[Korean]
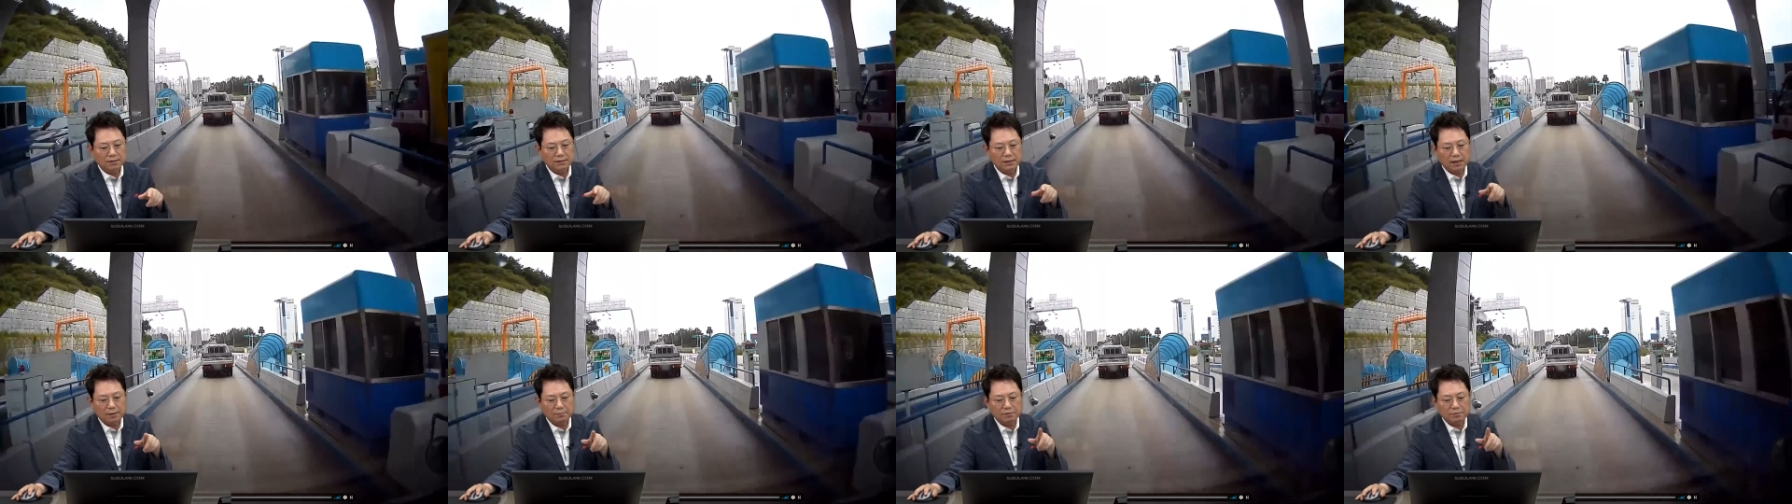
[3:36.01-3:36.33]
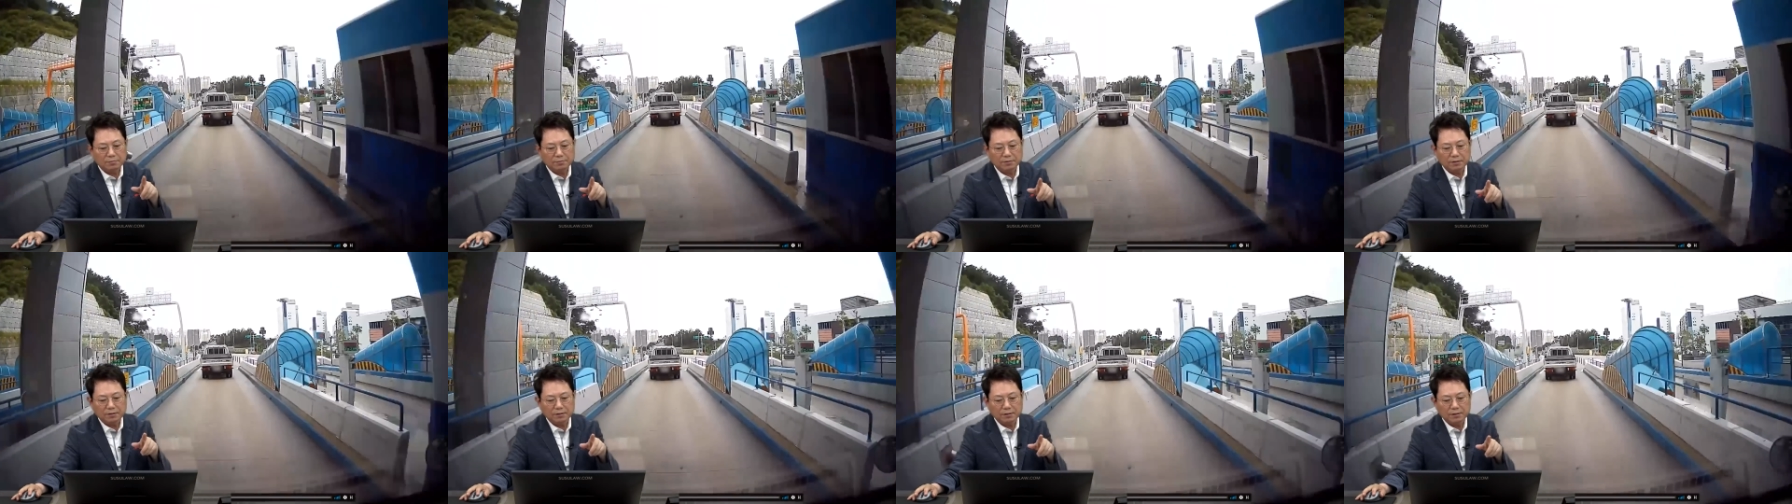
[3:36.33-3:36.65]

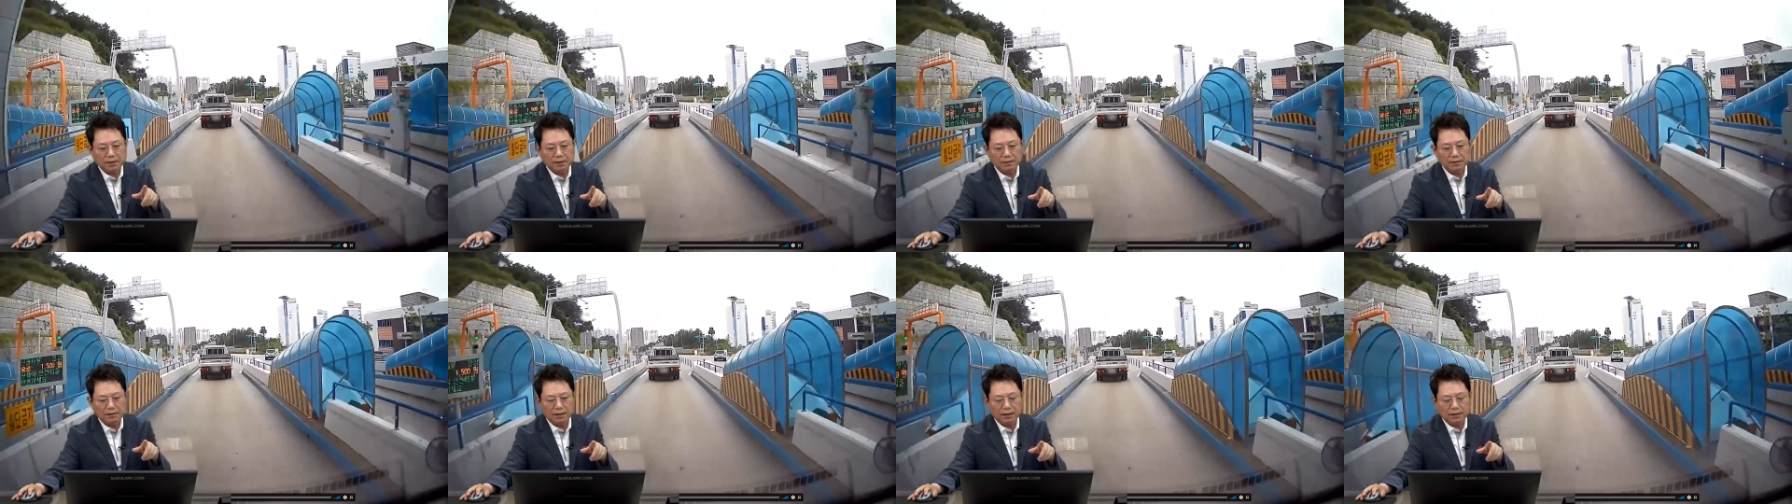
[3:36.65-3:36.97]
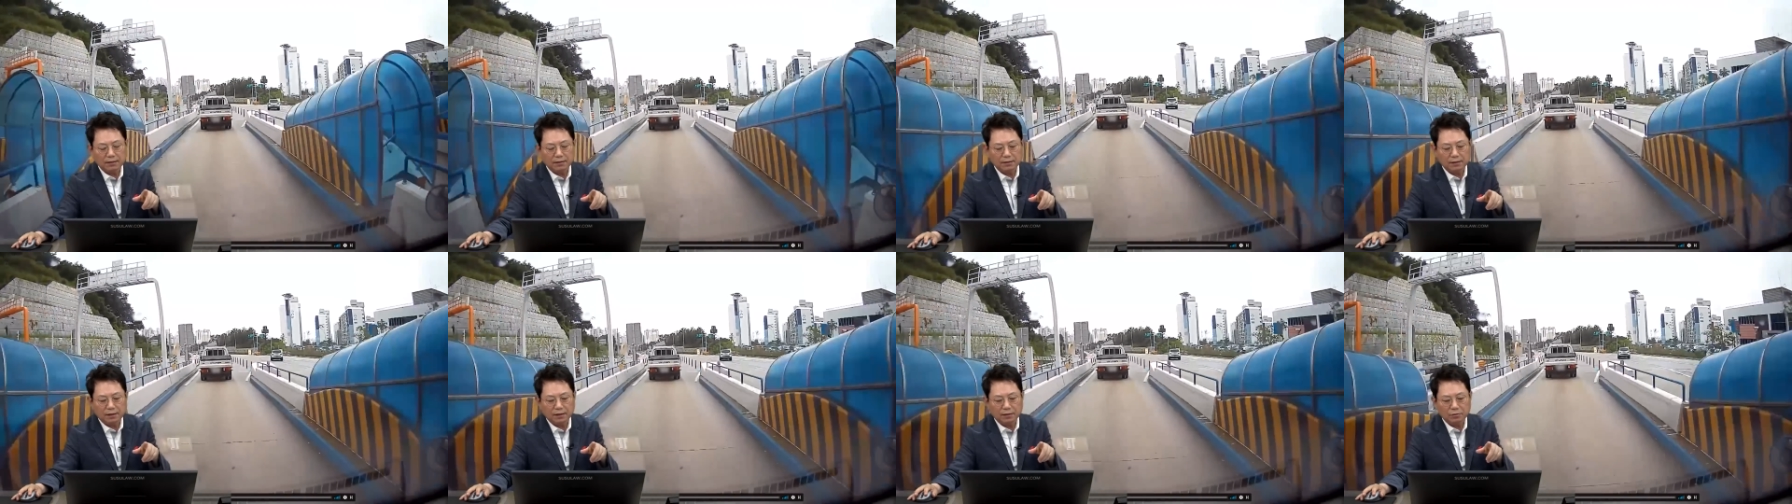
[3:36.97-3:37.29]
30이
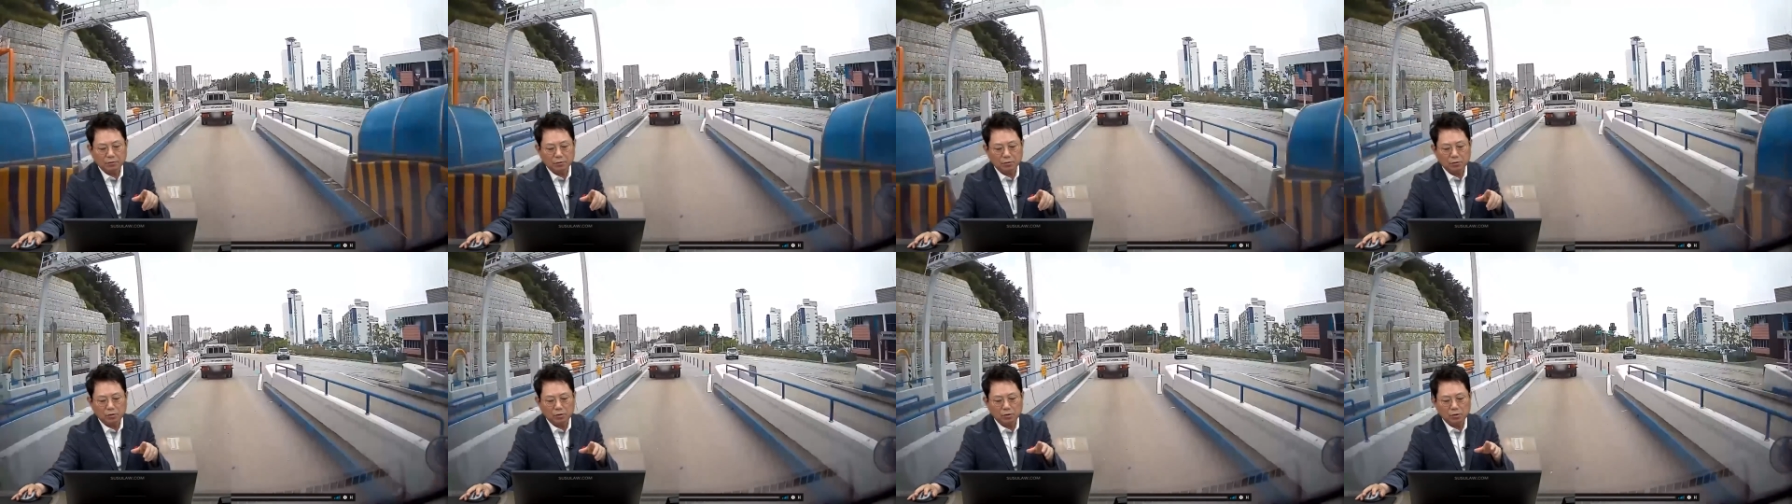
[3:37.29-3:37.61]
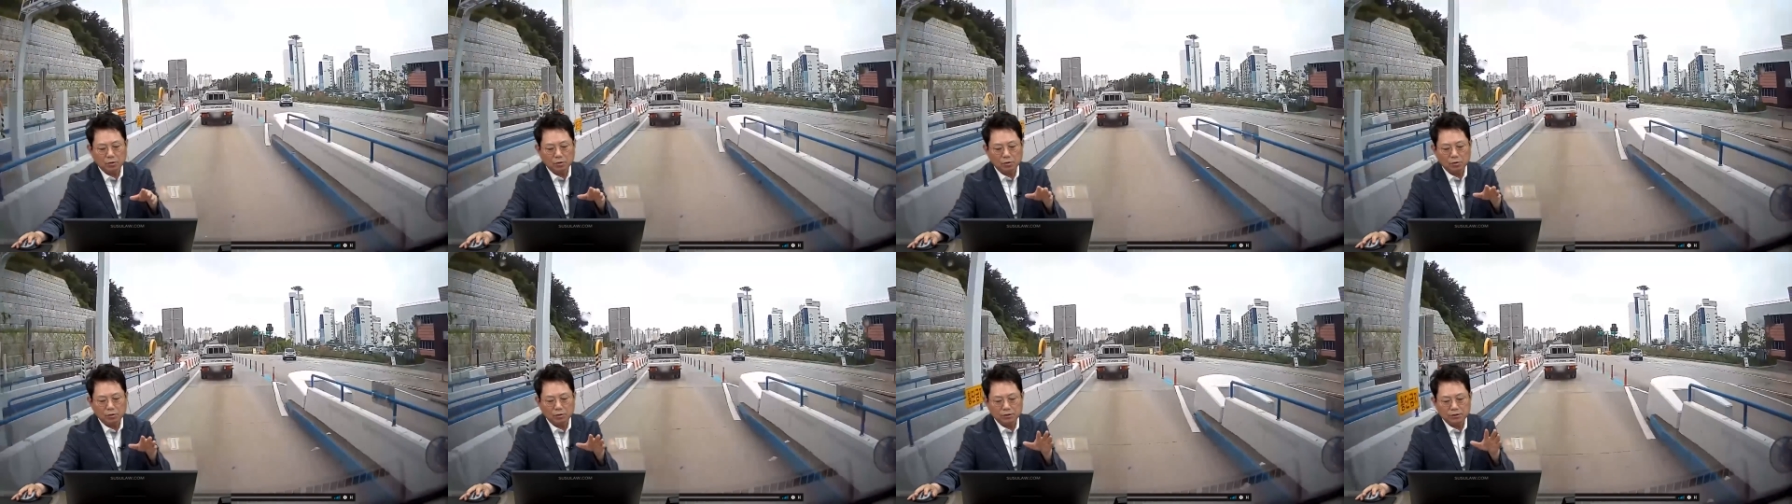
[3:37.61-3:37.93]
끝났다
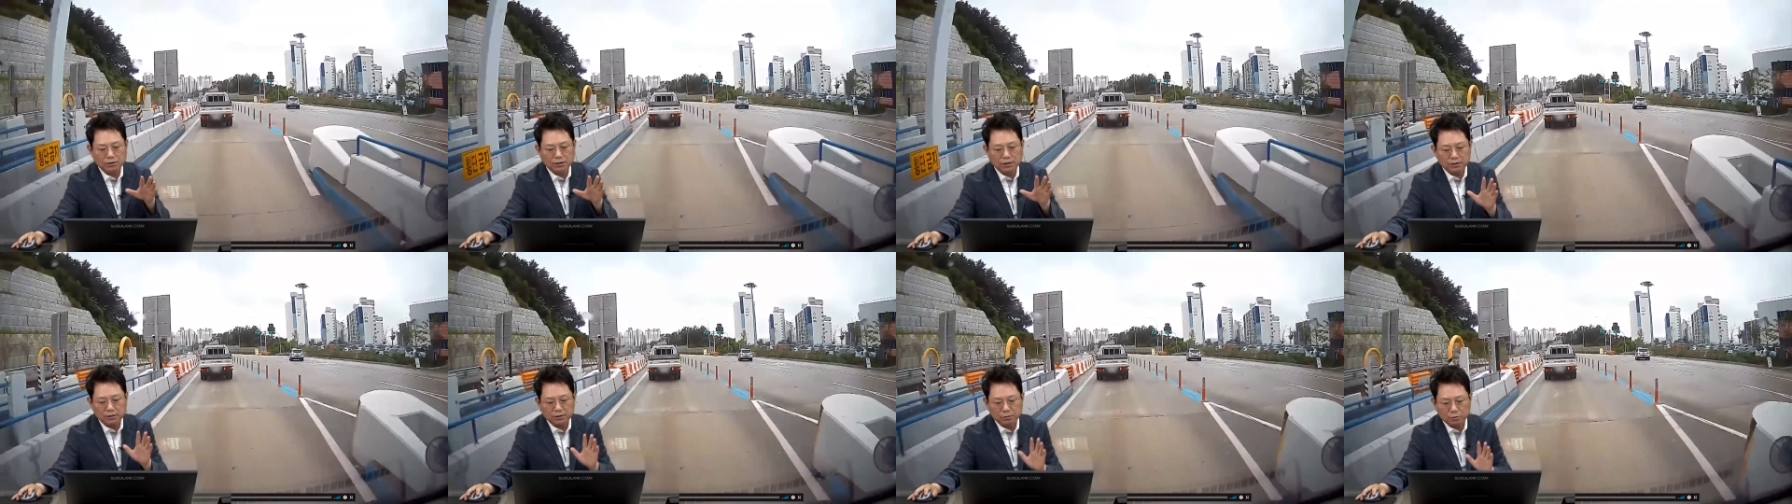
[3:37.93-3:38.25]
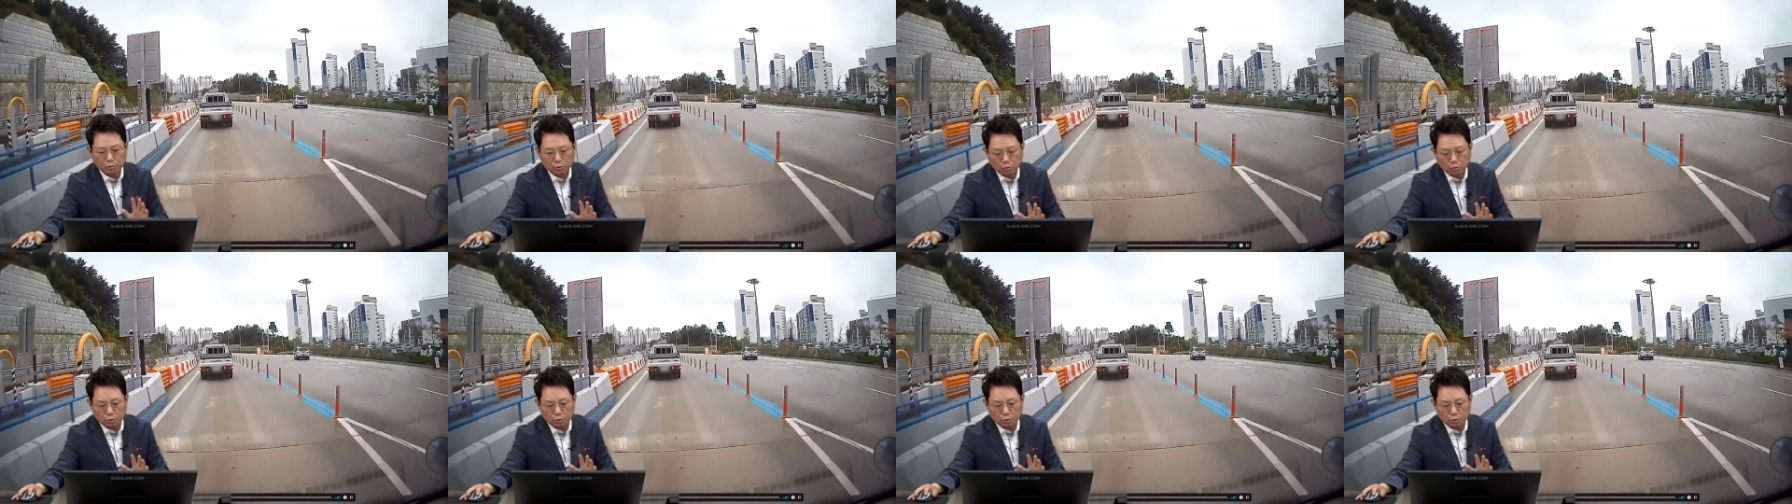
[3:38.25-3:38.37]
하더라도 이제는